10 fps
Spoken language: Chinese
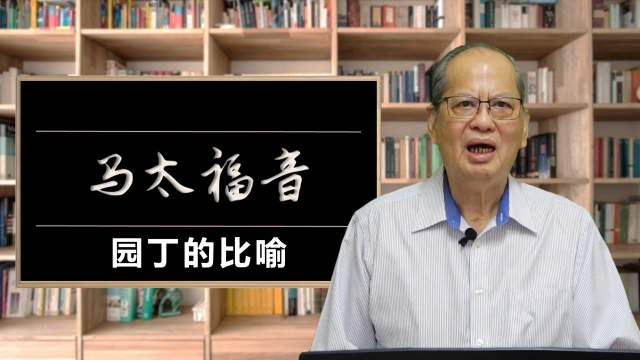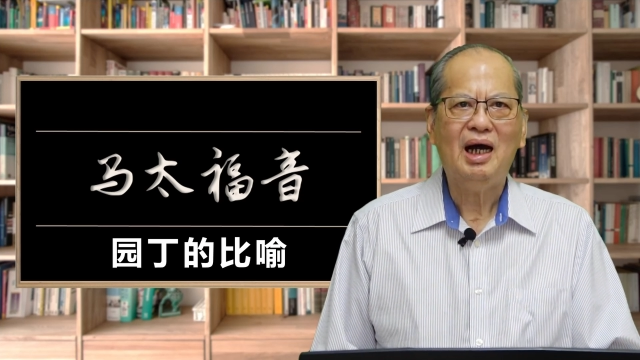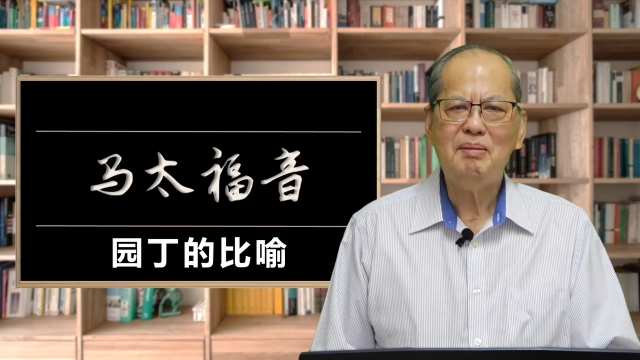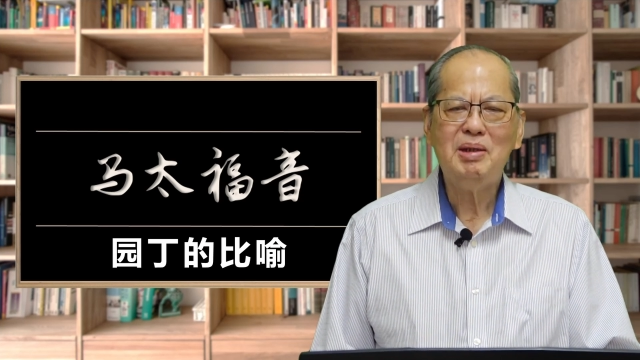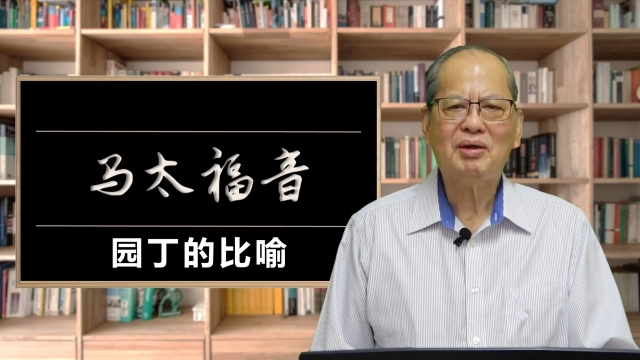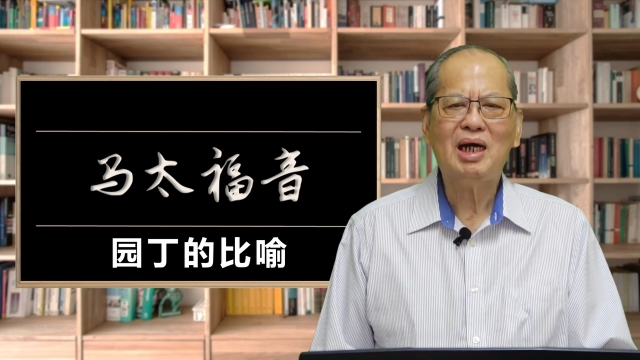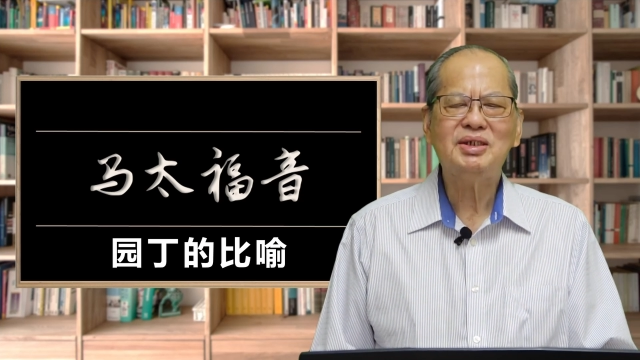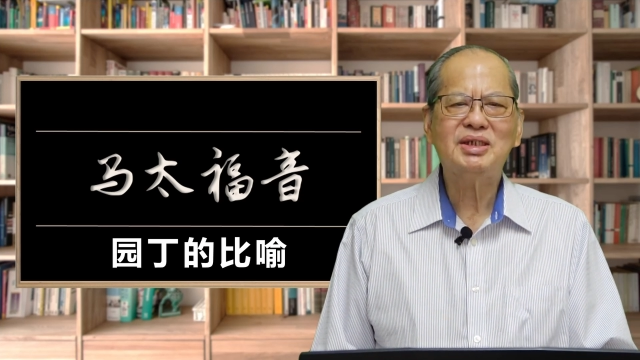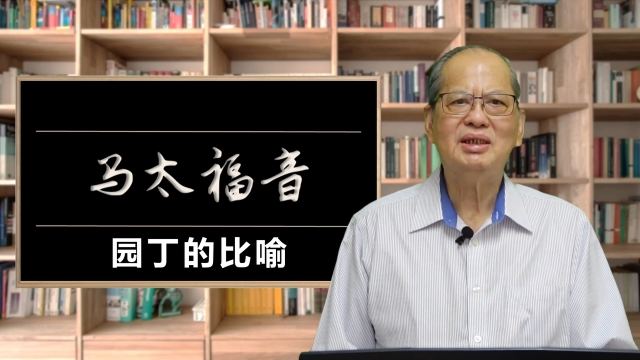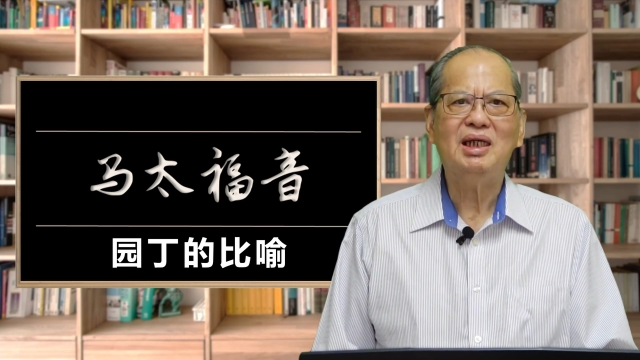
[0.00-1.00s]
啊，还没有
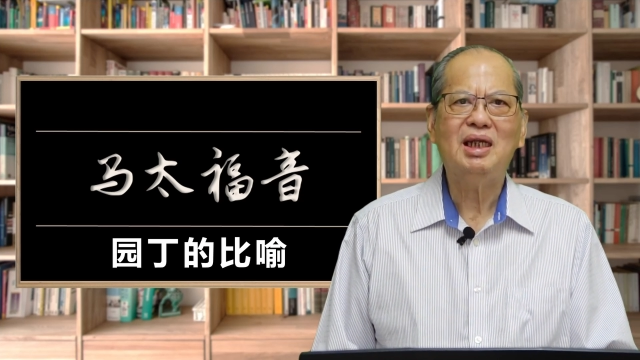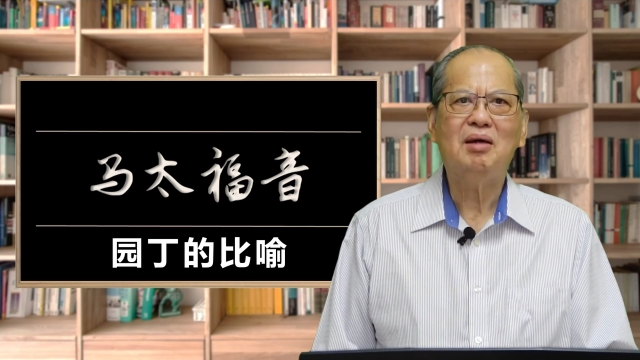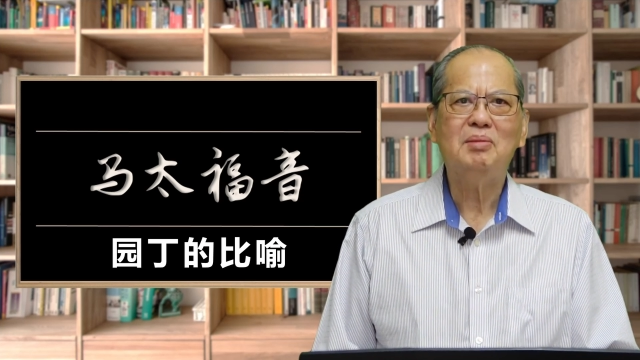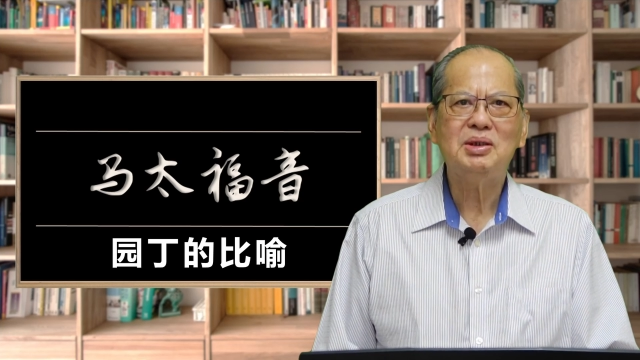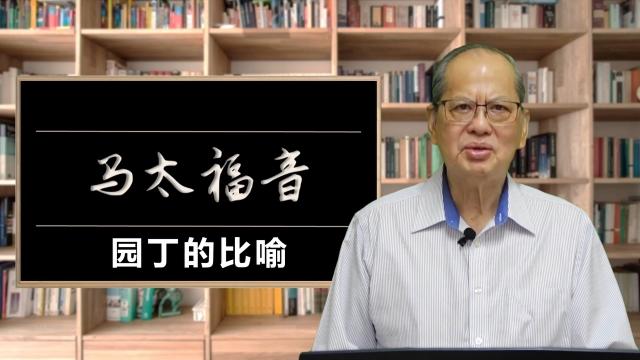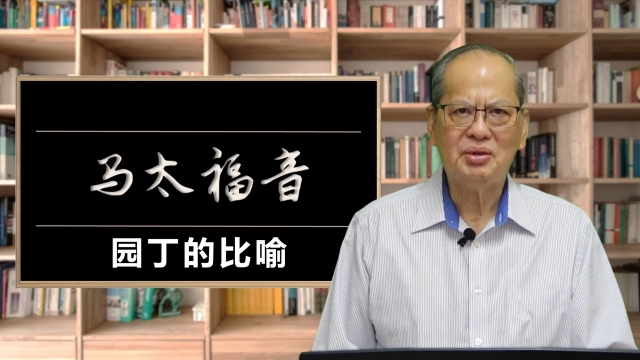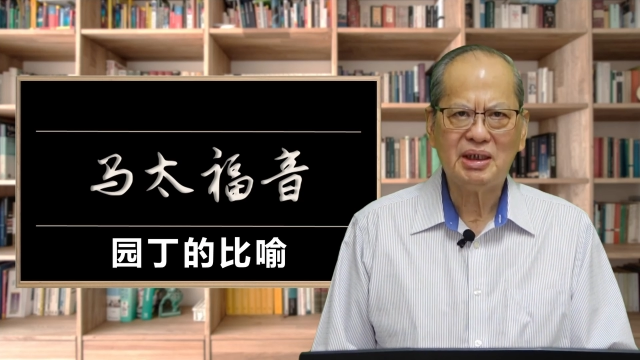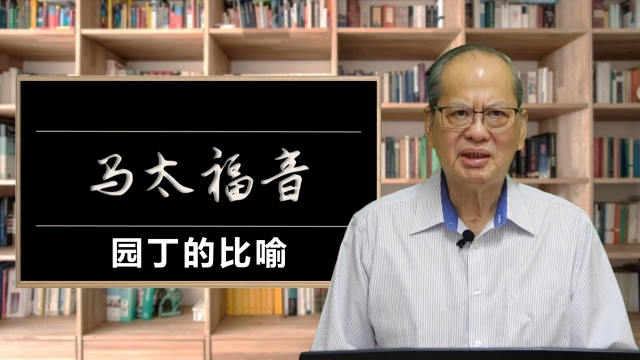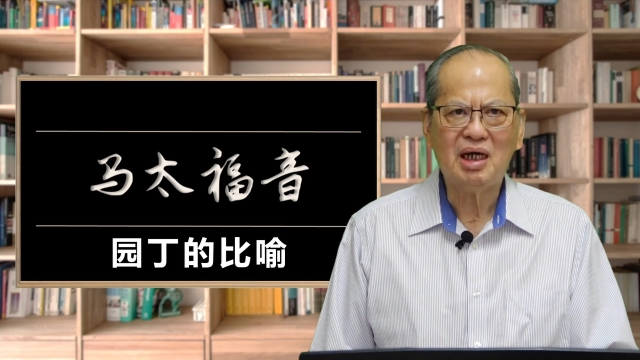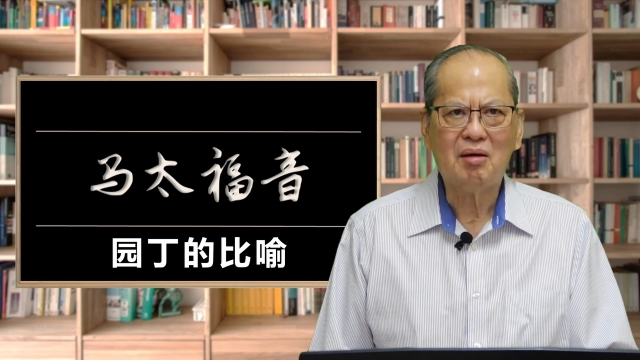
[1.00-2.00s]
开始，让我们
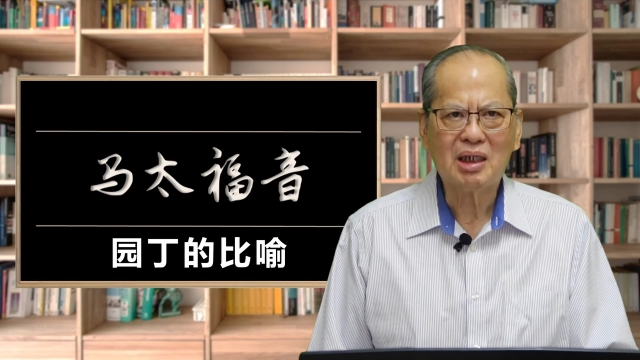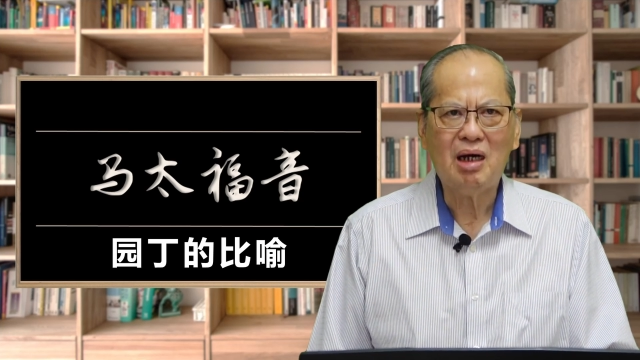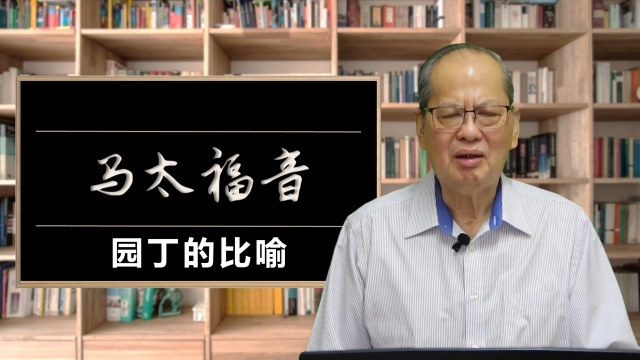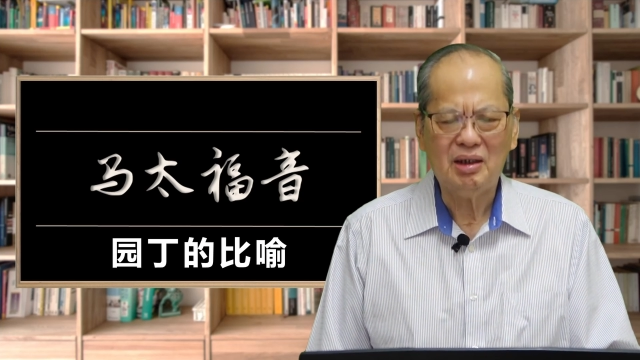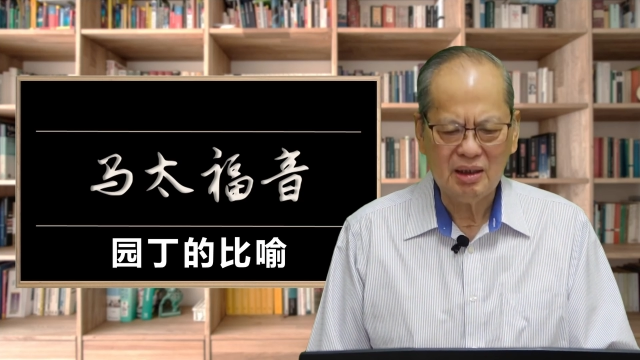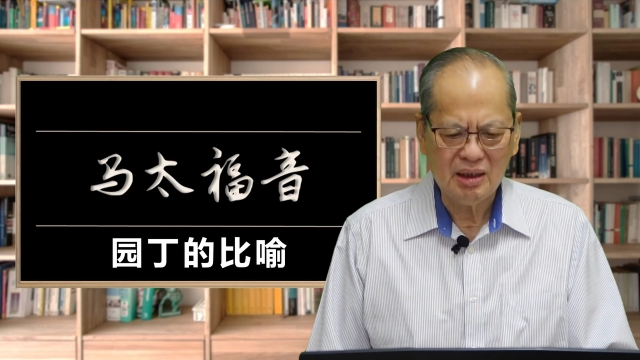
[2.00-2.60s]
做一个祷告。